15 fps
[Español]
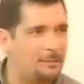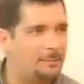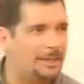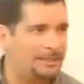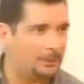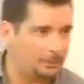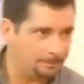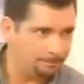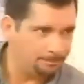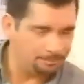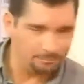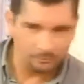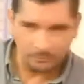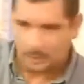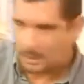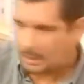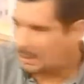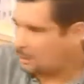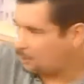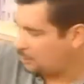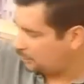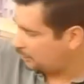en el metro. Al
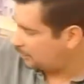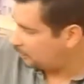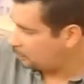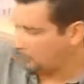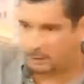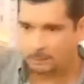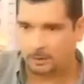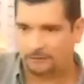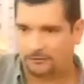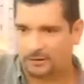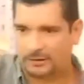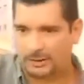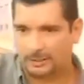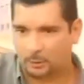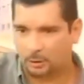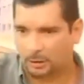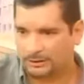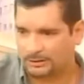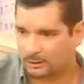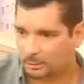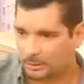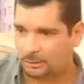lado mío se sentó un tipo, al frente de la
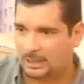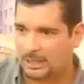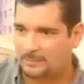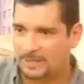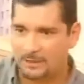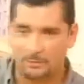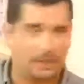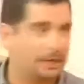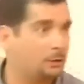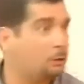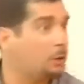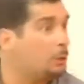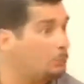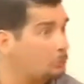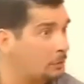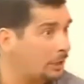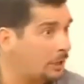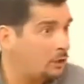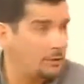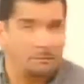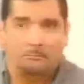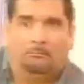polola, se tomaron de la mano y me dejaron en un
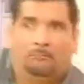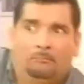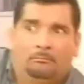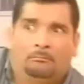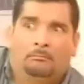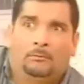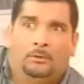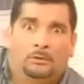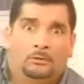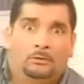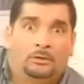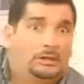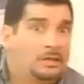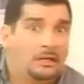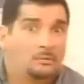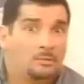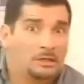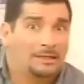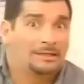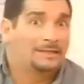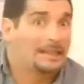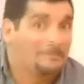rincón. Yo sentía como
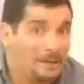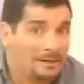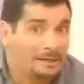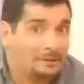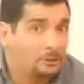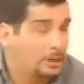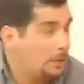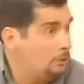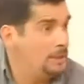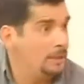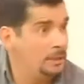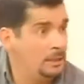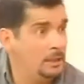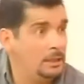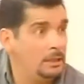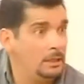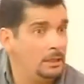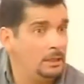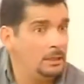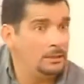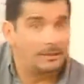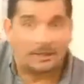que le estaba embarrando la onda.
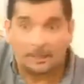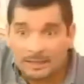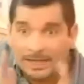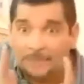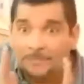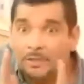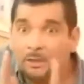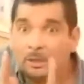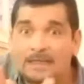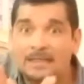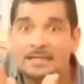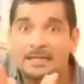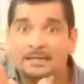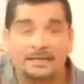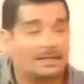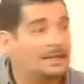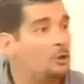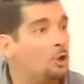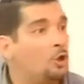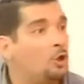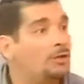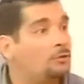De repente la la niña y tenía
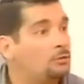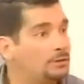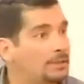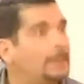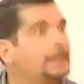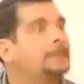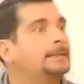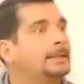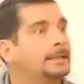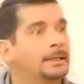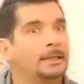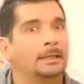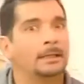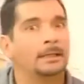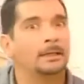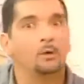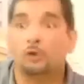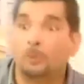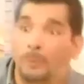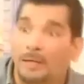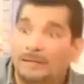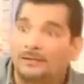los ojos azul celeste. Uno